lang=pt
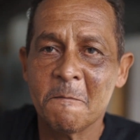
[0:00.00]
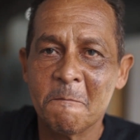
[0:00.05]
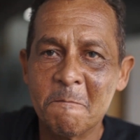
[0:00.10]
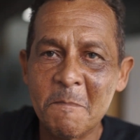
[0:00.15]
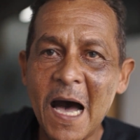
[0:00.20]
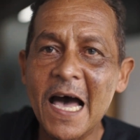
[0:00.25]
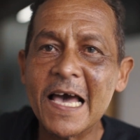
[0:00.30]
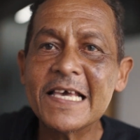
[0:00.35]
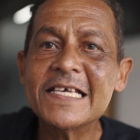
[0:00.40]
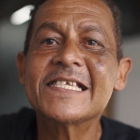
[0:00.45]

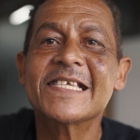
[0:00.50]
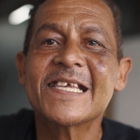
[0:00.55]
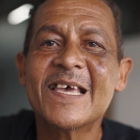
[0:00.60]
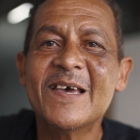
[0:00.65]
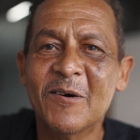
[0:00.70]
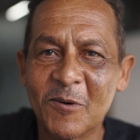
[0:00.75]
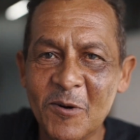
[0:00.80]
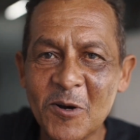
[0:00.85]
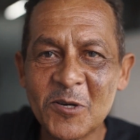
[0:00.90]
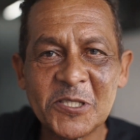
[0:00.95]
Mas
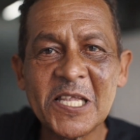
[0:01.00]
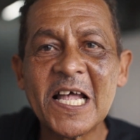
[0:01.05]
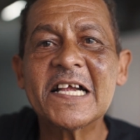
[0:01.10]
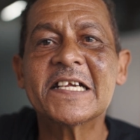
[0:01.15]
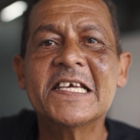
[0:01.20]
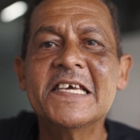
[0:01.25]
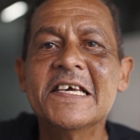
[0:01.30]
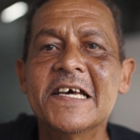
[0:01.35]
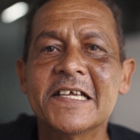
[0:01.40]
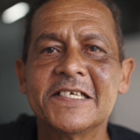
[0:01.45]
eu
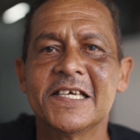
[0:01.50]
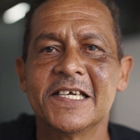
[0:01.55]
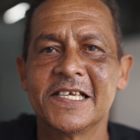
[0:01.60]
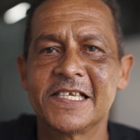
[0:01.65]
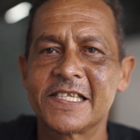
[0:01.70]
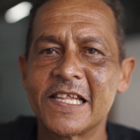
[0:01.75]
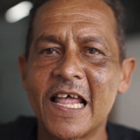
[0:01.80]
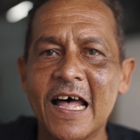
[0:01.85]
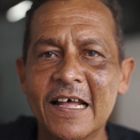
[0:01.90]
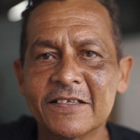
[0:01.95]
gostaria de
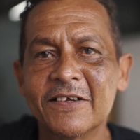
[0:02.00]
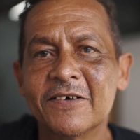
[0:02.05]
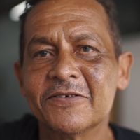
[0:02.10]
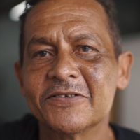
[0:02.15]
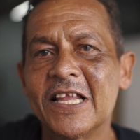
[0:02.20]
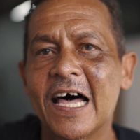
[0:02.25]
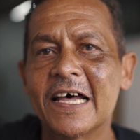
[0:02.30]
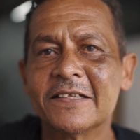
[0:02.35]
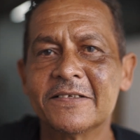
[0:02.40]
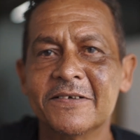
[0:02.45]
estar
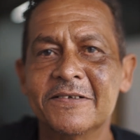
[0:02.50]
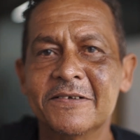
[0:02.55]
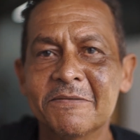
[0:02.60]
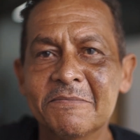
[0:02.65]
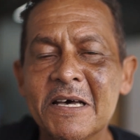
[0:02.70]
do lado do